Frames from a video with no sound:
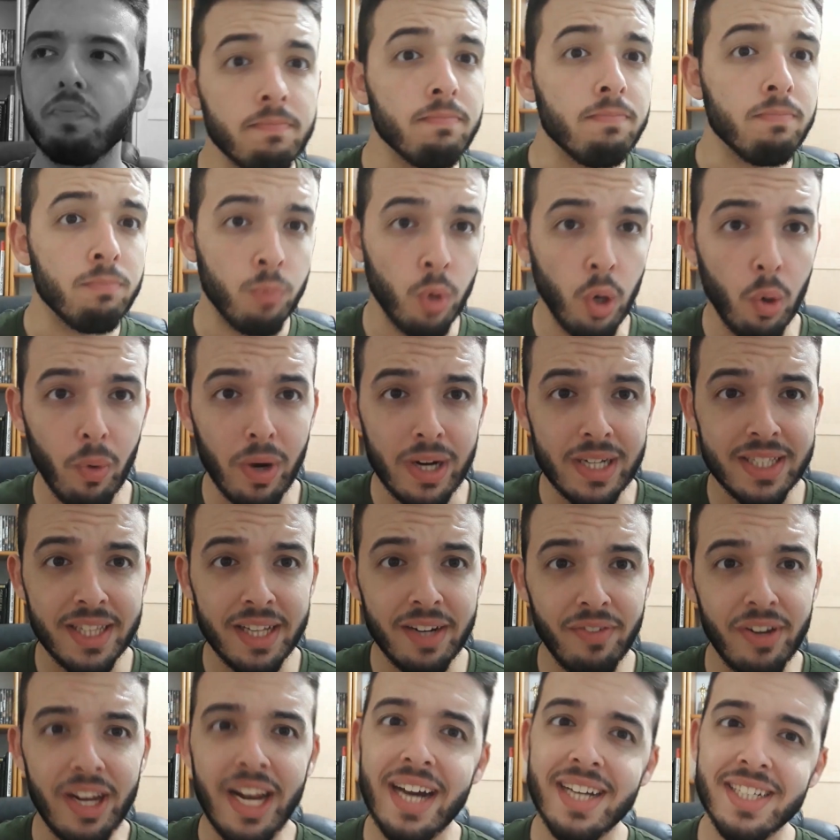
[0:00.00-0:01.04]
Muy buenas
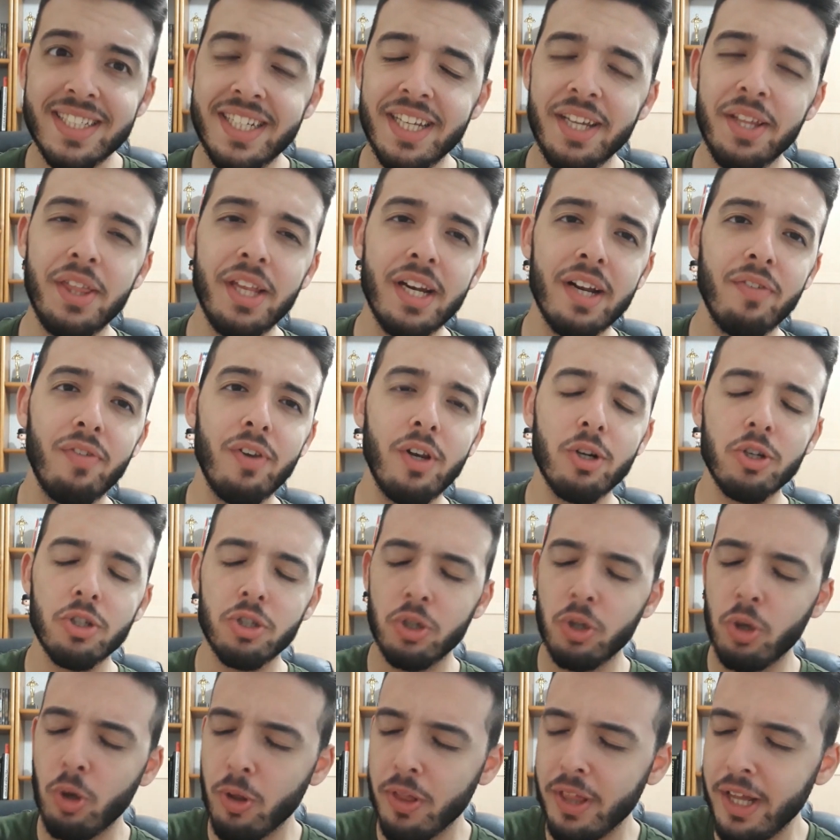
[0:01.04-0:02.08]
cinefilas y
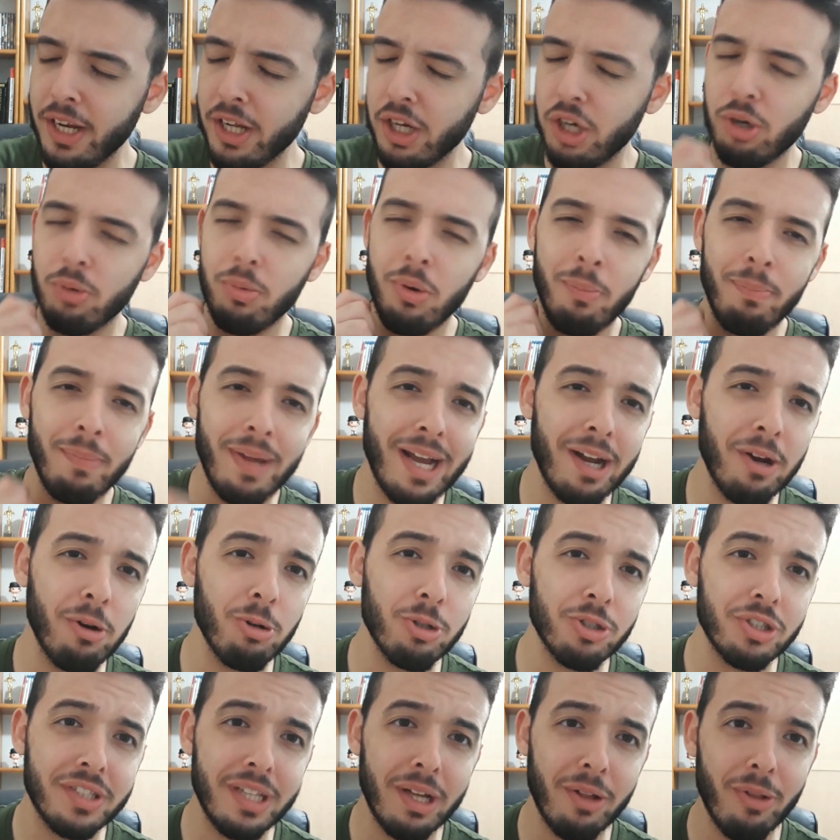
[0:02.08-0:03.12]
cinefilos. Joder, cómo me ha
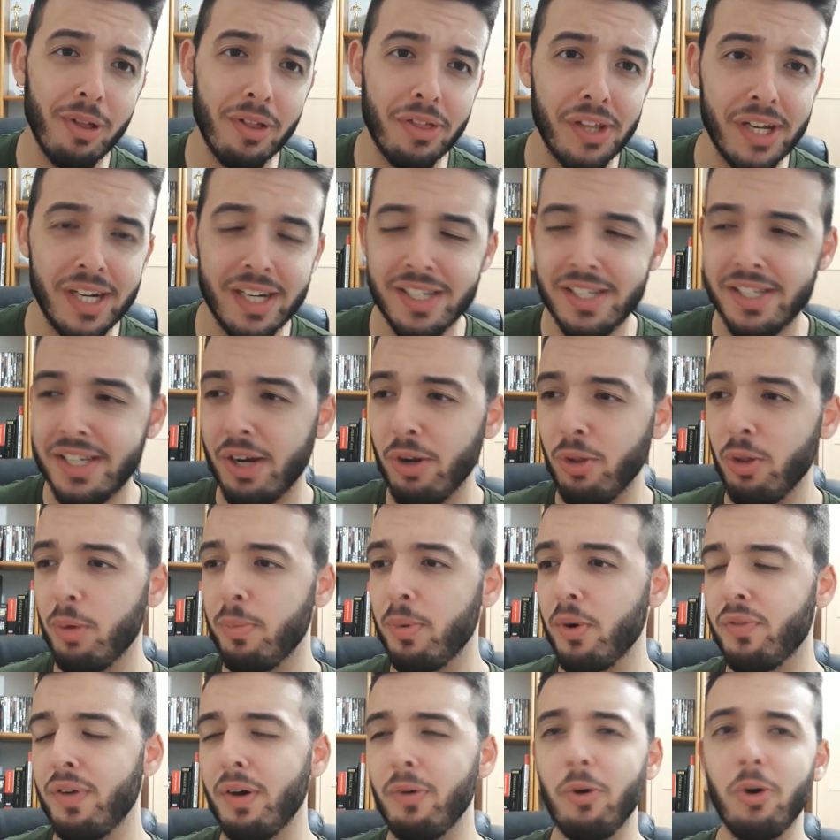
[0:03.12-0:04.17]
costado hacer el saludo,
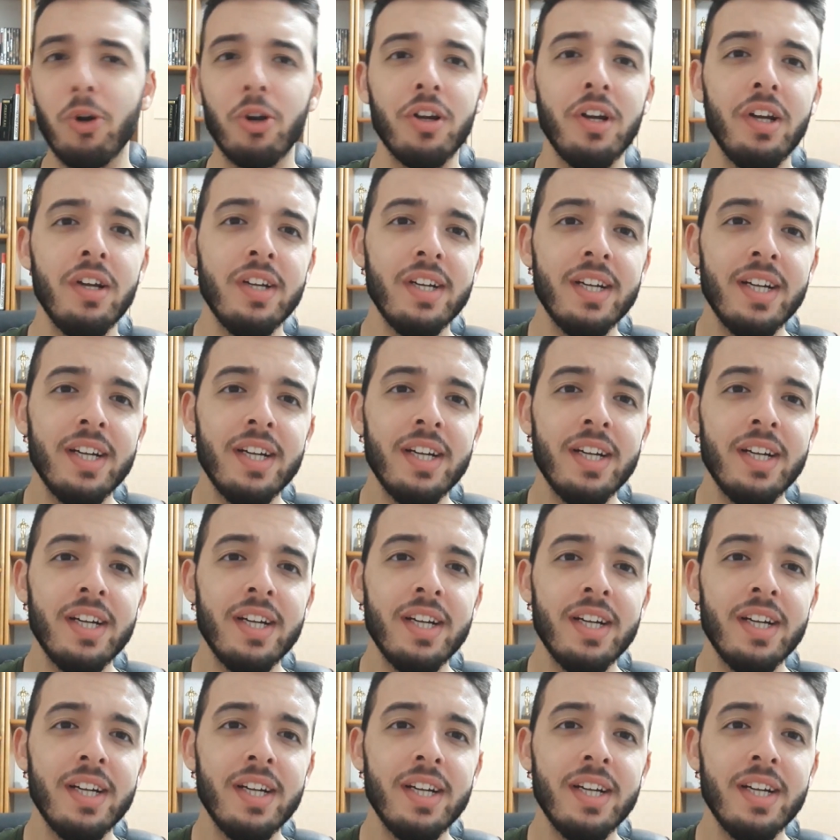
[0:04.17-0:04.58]
por favor.